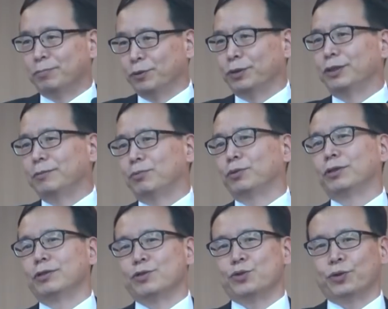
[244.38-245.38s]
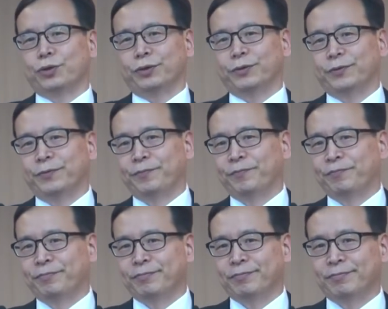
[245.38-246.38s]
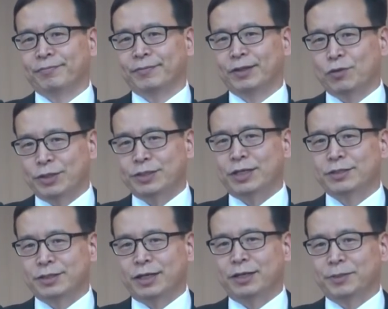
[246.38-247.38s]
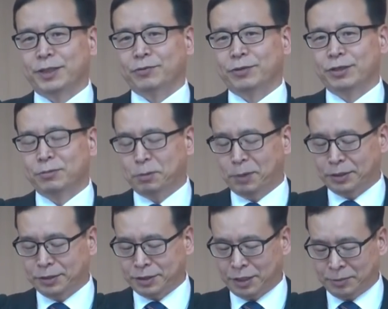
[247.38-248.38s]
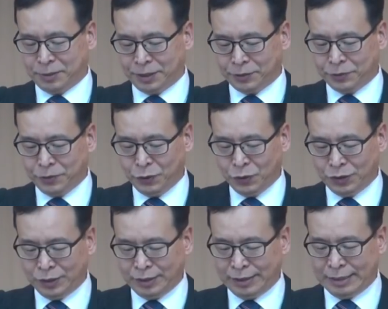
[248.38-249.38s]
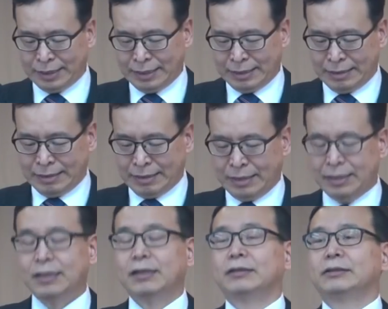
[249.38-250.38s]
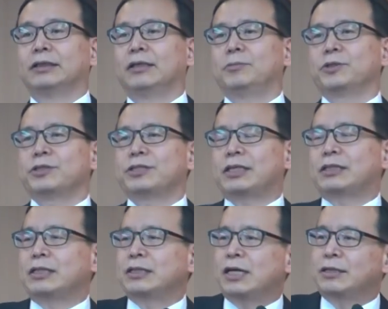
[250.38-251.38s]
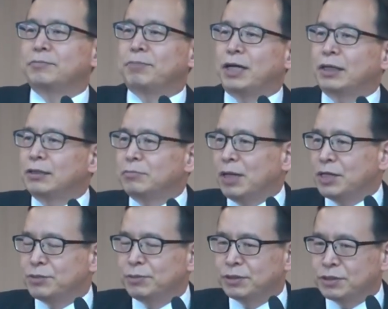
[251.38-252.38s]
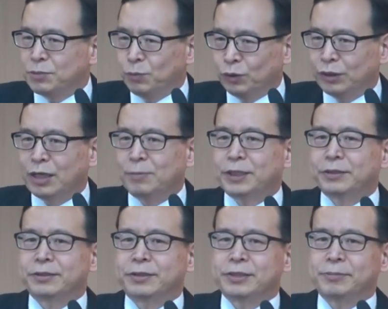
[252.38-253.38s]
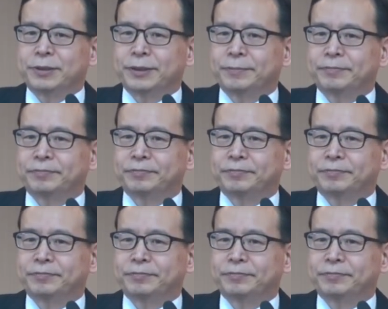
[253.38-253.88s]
본인이 본인을 속여요. 괜찮은 사람이라고 열매 맺는 사람이라고 제일 먼저 사탄이 하는 방해는 말씀을 듣지 못하게 만드는 것입니다.